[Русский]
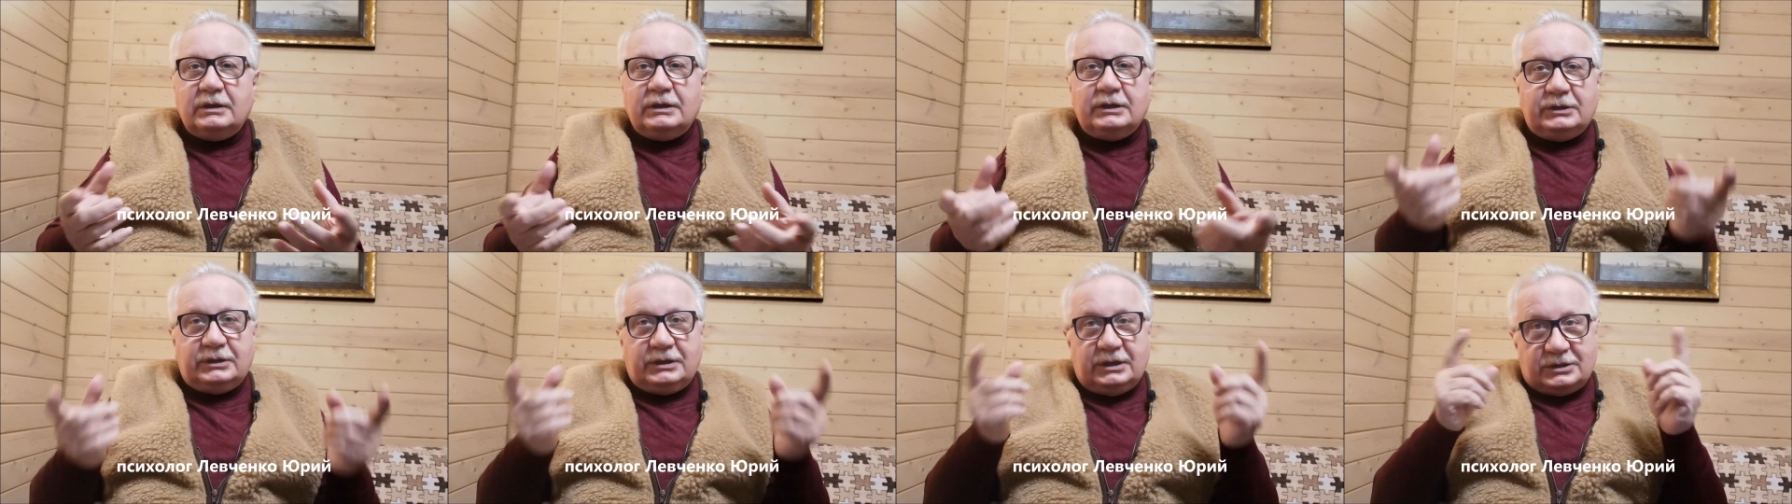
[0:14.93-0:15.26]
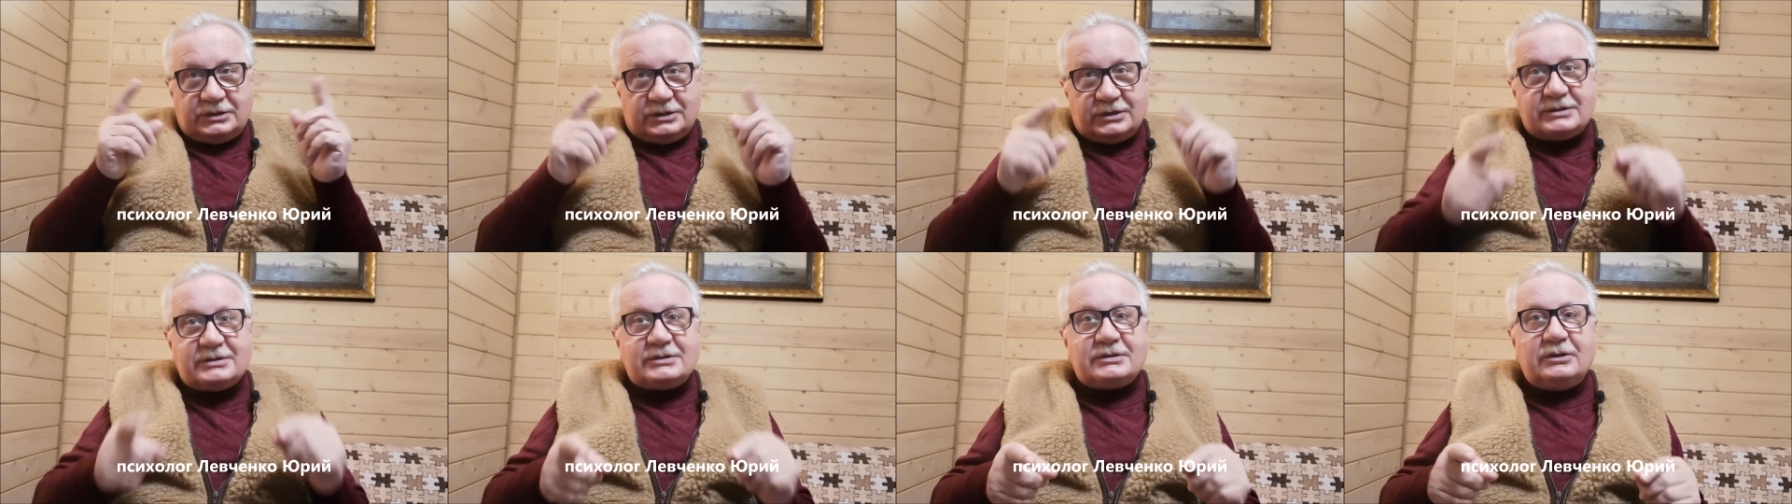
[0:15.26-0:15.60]
и
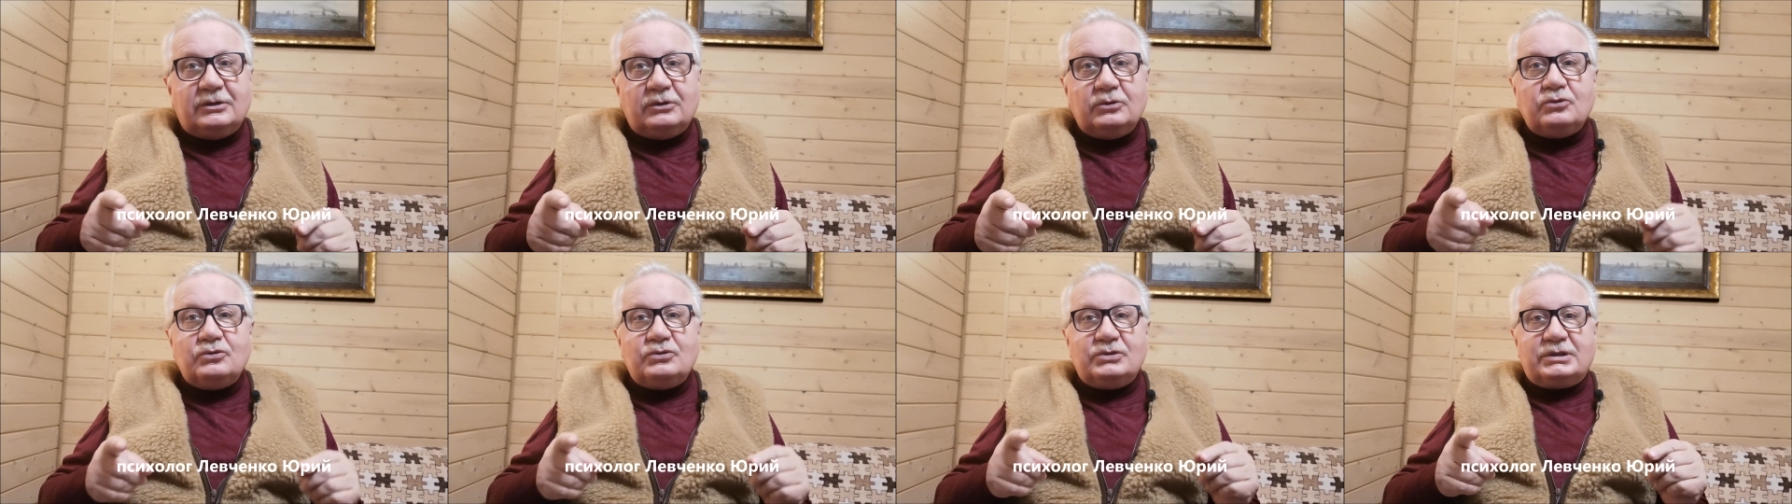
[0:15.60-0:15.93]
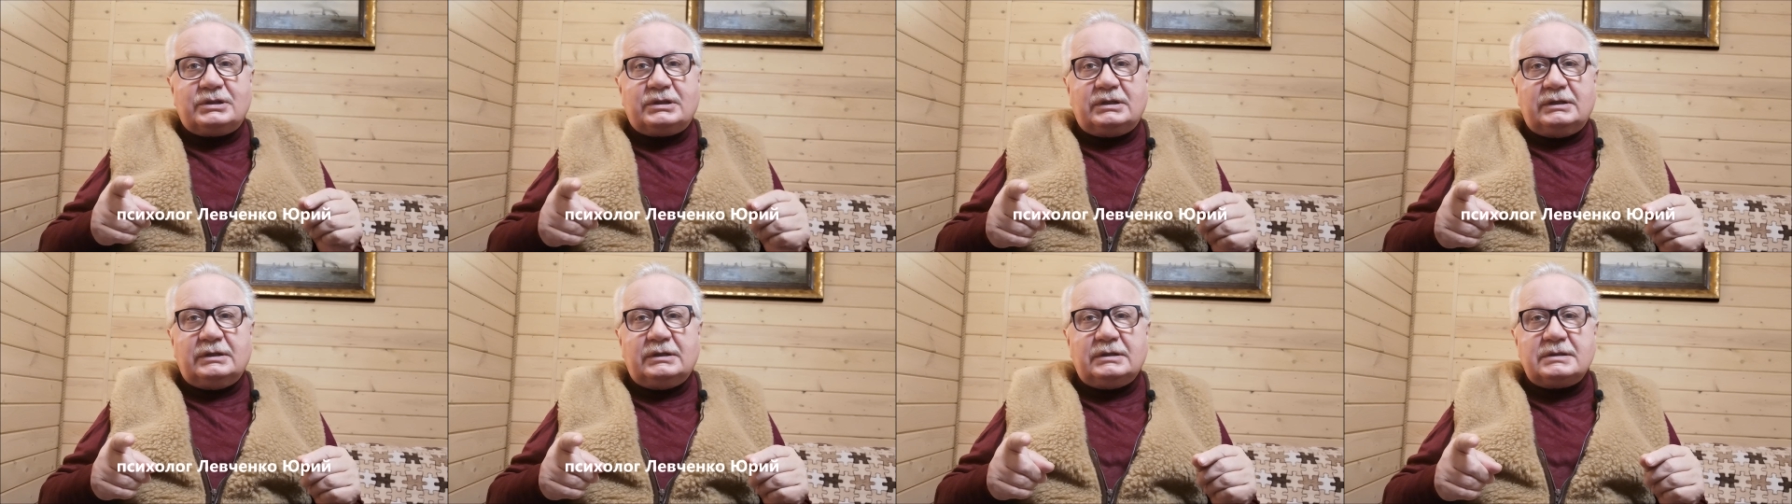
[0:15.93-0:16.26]
даже
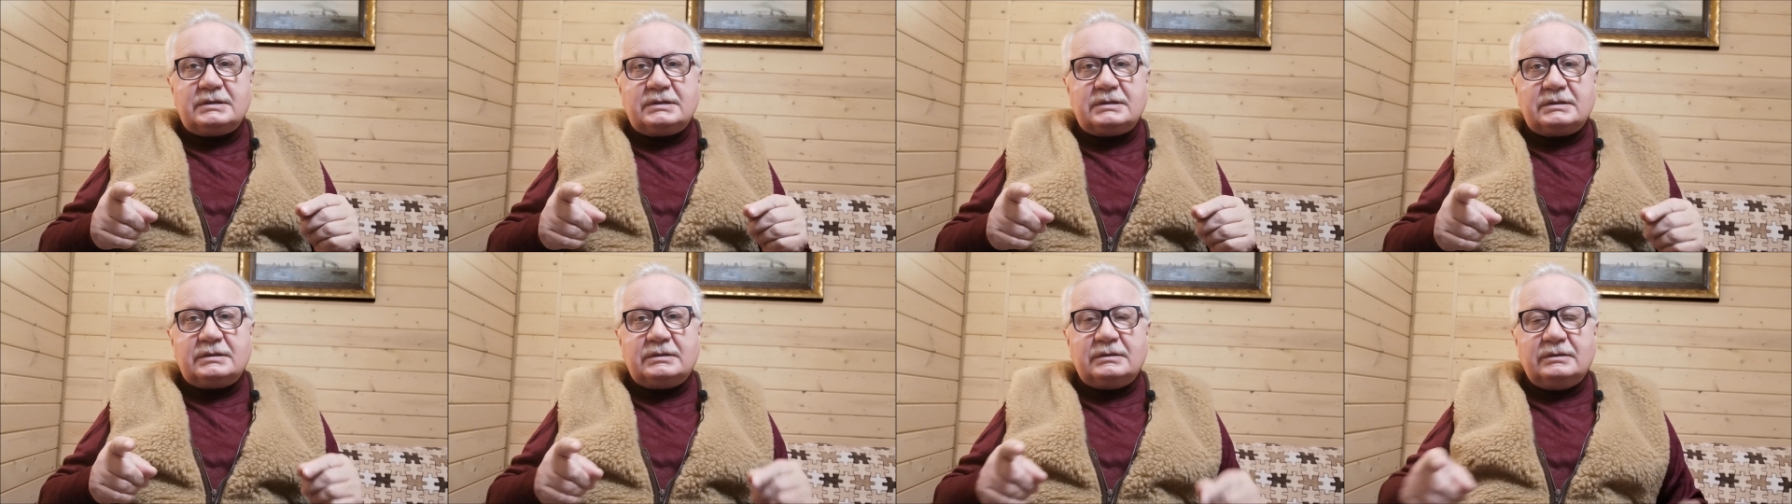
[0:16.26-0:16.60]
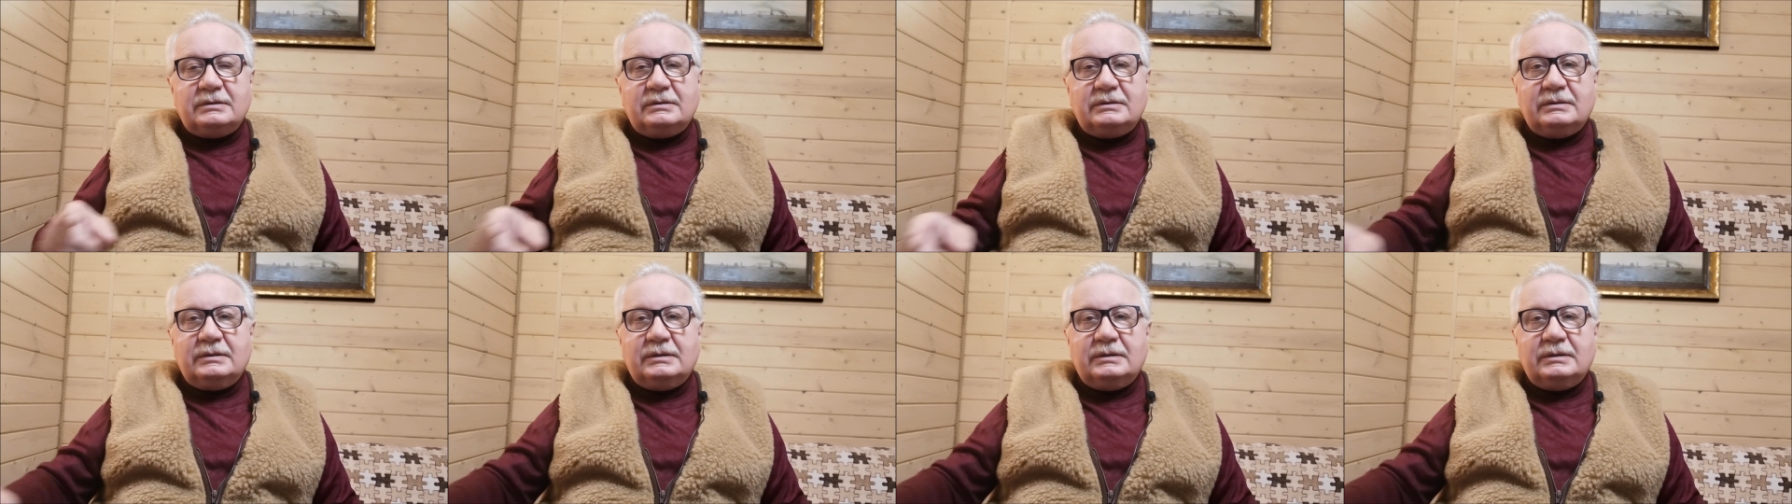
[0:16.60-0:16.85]
слушались.